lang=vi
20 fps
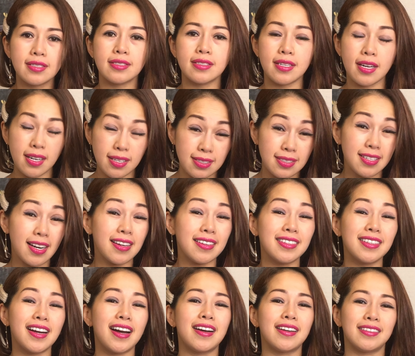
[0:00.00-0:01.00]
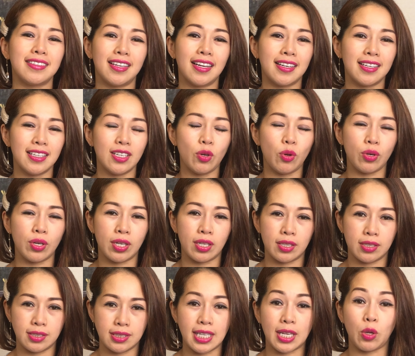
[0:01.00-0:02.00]
rất rất cần tới
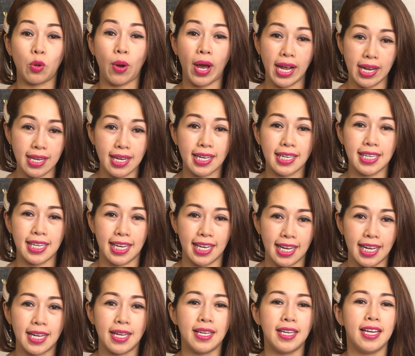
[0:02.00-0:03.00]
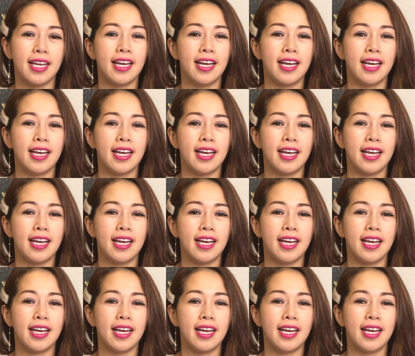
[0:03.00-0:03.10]
uh, xịt khoáng nha các chị ha